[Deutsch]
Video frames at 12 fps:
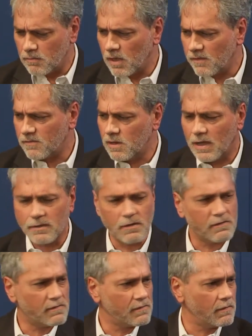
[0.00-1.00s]
wie heißt die
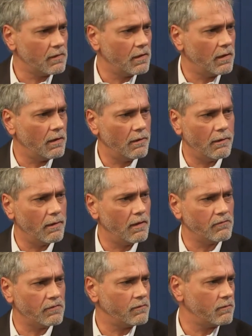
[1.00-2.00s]

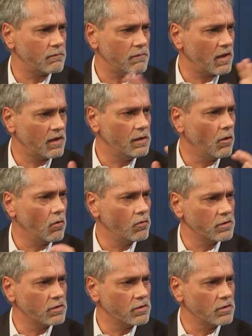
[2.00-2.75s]
Landesregierung